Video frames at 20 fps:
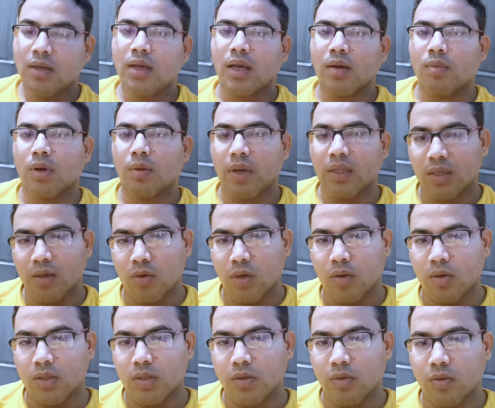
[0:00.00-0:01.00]
একবার বাতিল করা
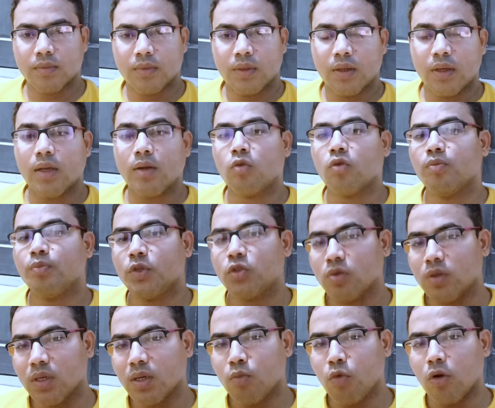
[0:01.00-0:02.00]
হয়েছিল এরকম পিছন
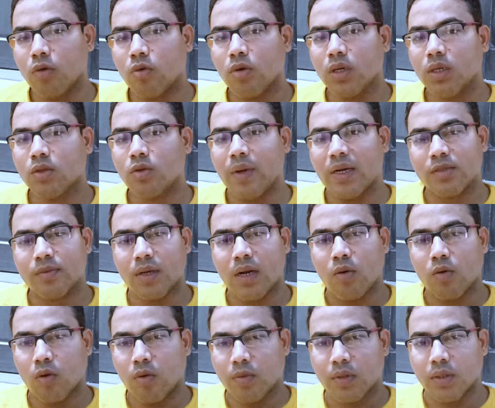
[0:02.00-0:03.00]
থেকে বল করলে তো ব্যাটসম্যান
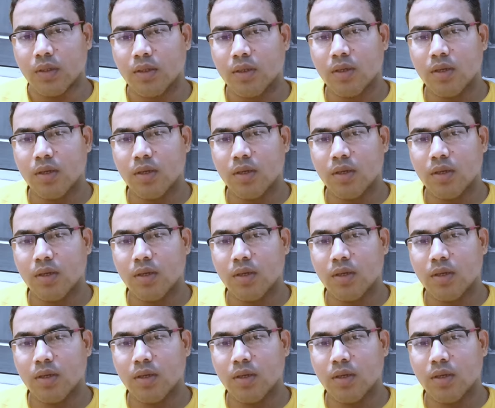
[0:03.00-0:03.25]
আউট হবেই